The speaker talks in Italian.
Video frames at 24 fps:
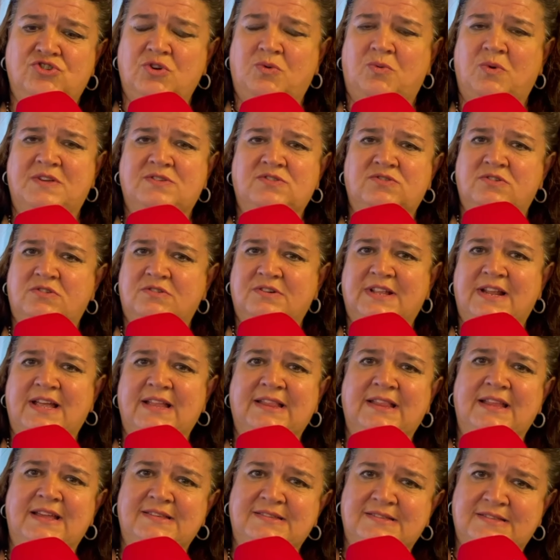questo
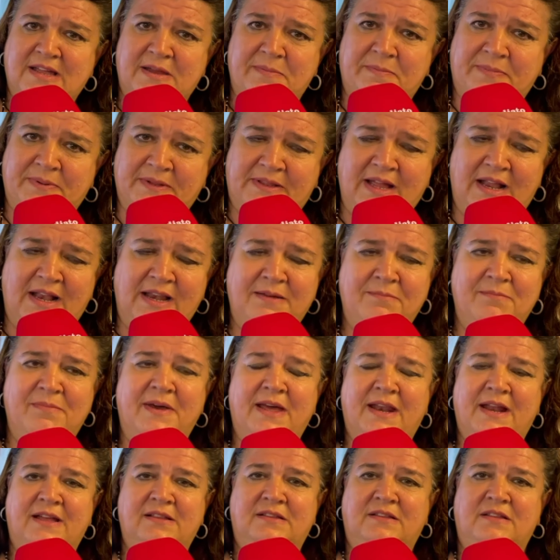grande step
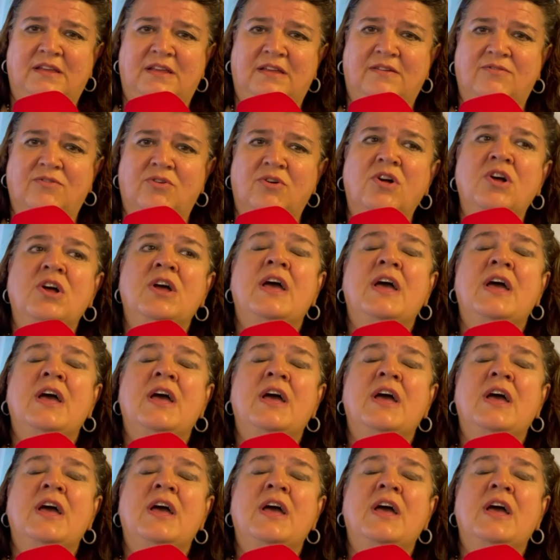deliberativo